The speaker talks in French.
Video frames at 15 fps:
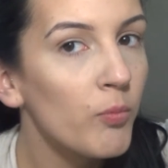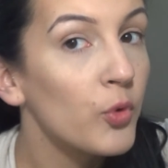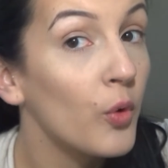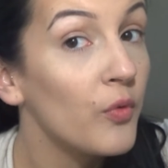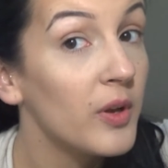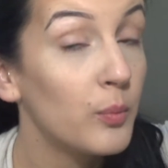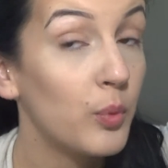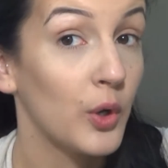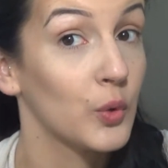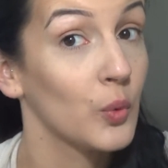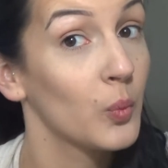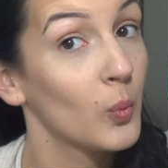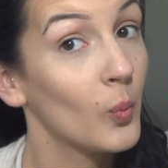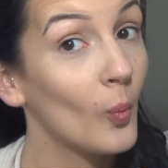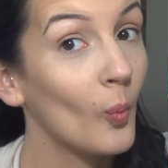on fait le poisson,
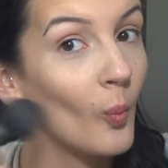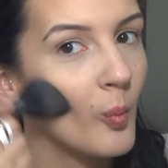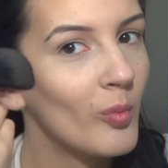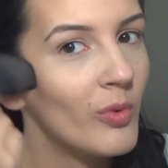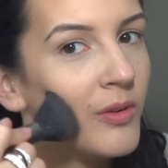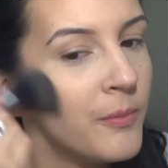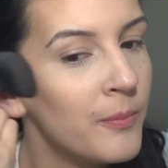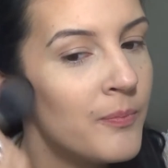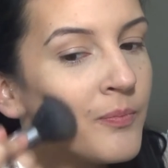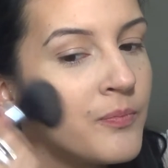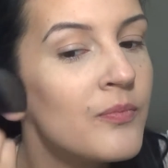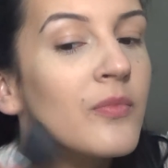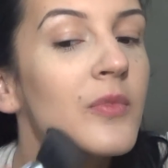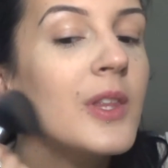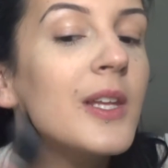
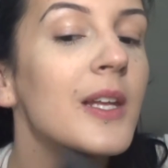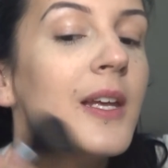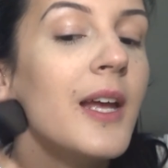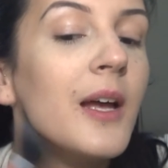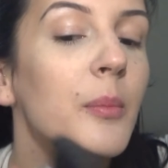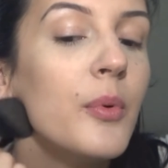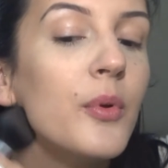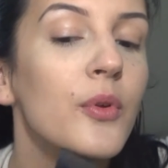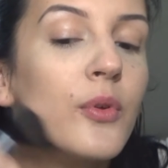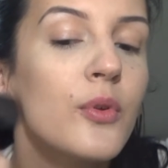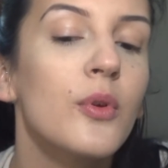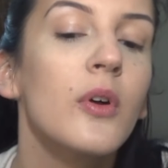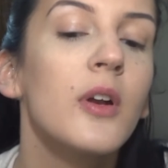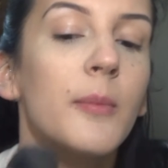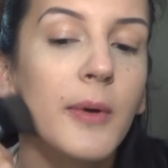et un peu
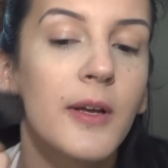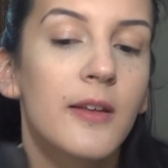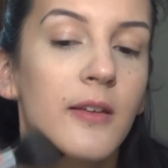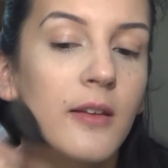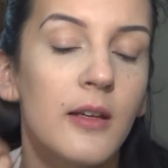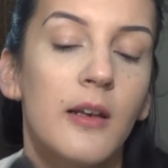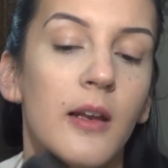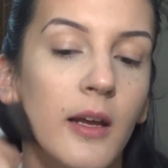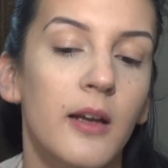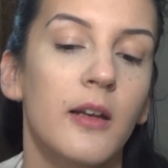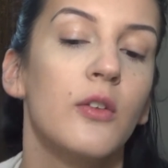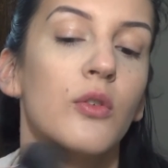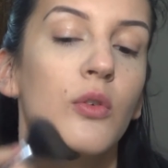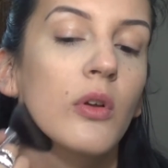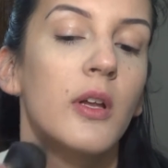sur les maxillaires
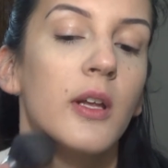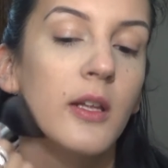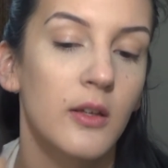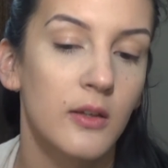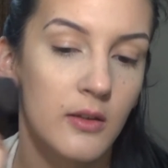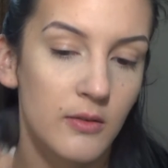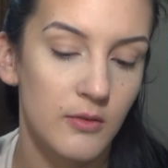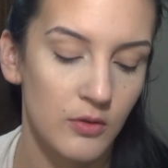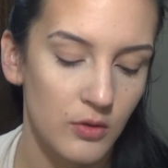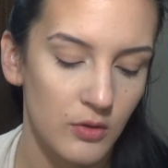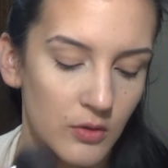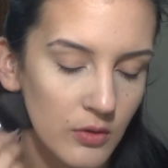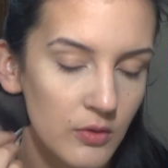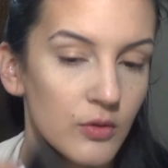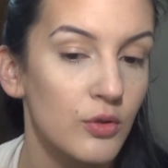et sur les
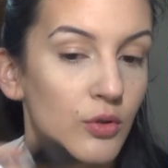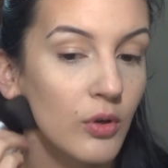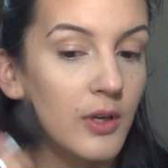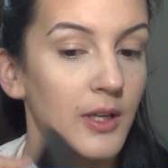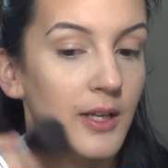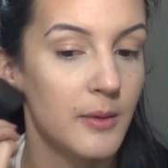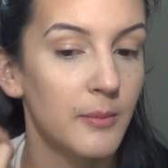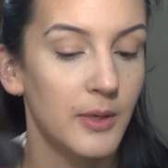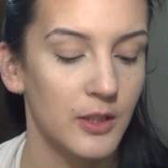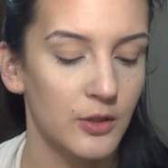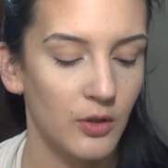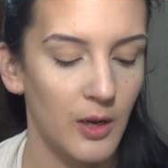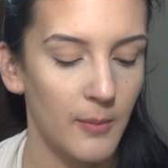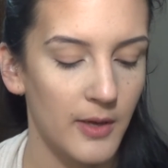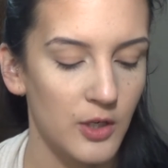sur, les, bah,
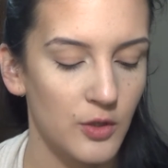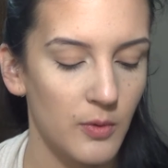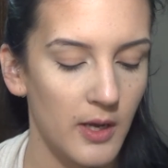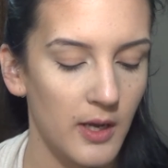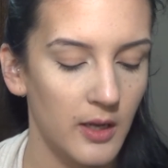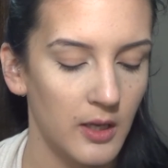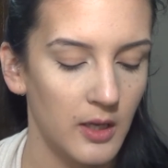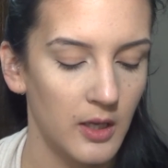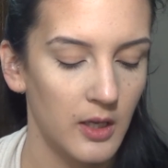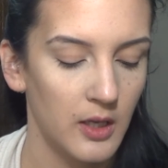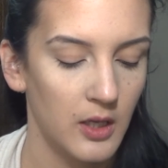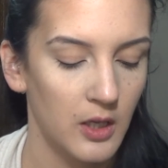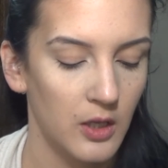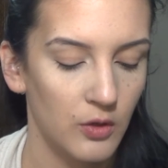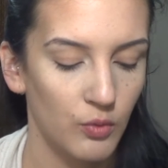sur la mâchoire.
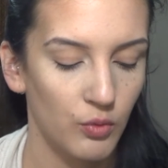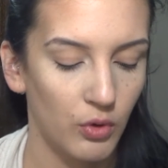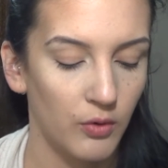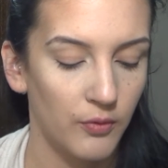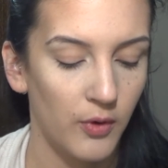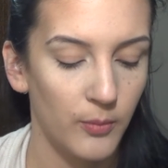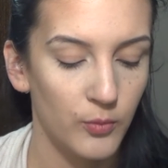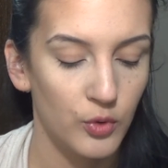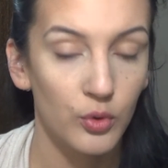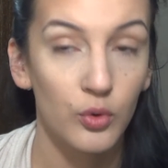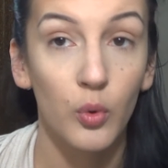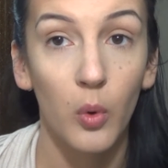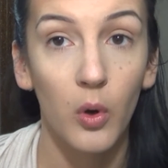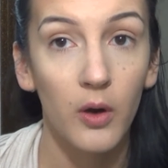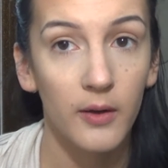Donc en forme de
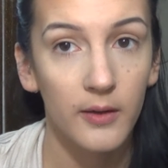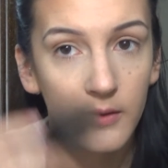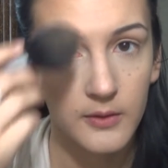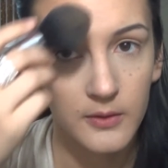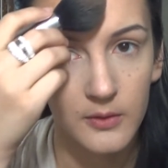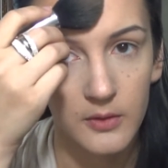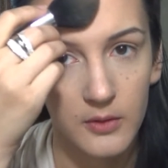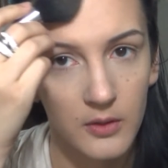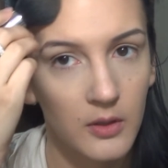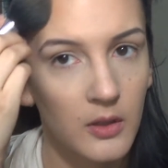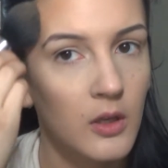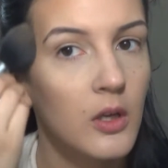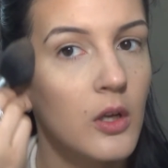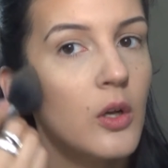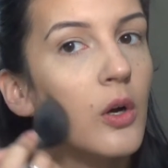3. Hein,
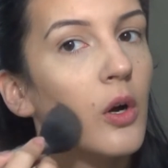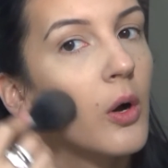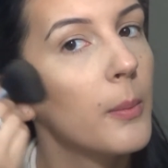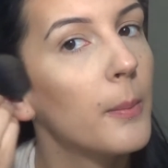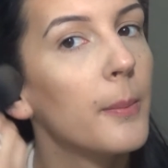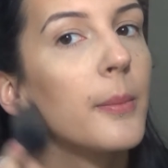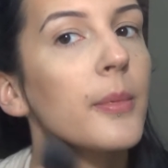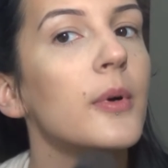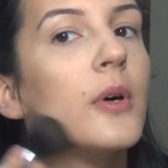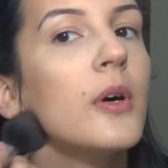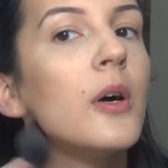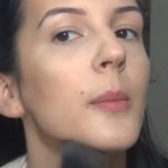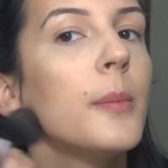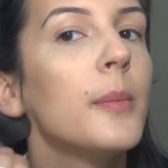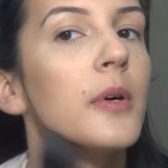euh, hop,
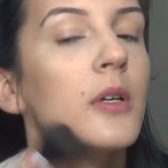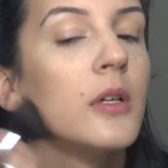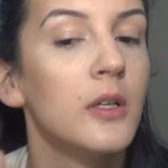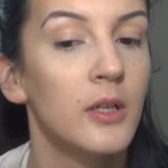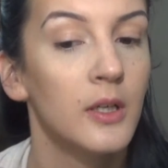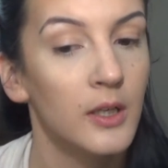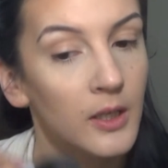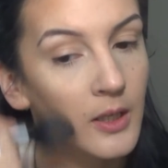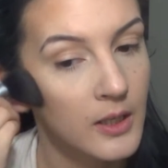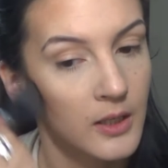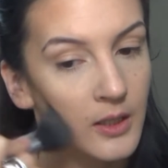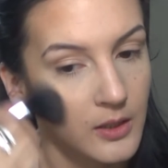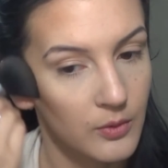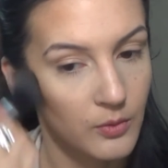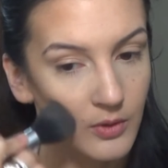hop.
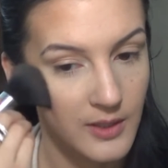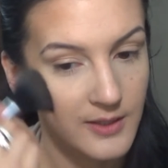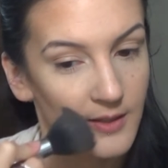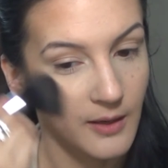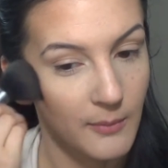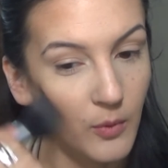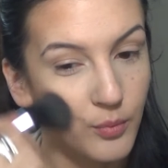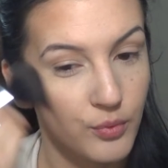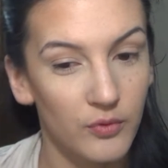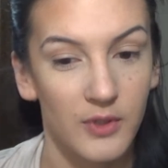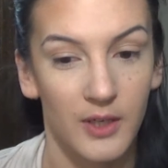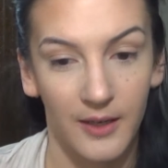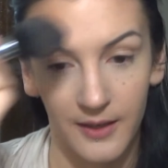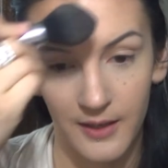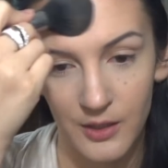Donc là, c'est vraiment pour
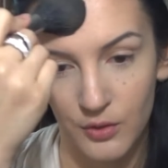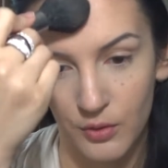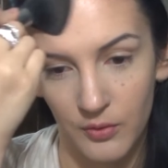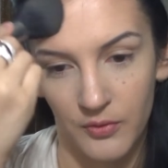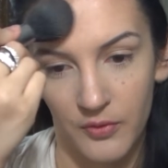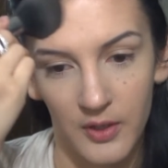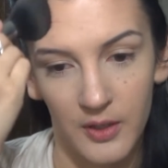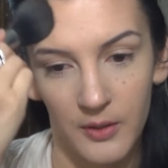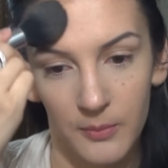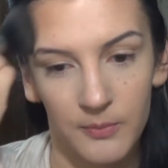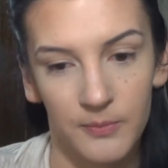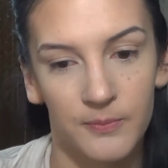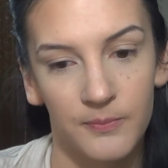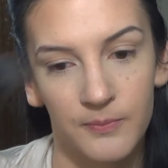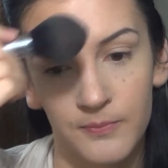venir réchauffer.
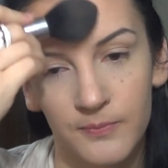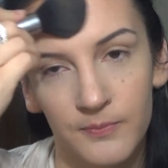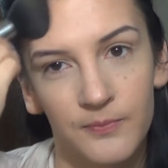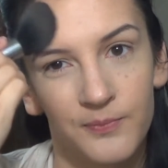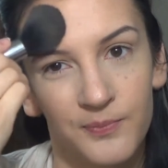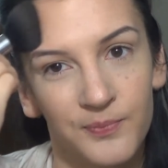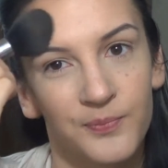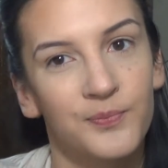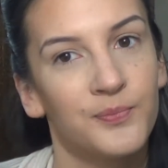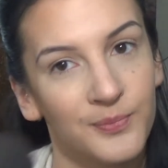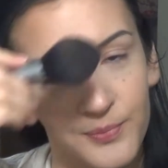Pour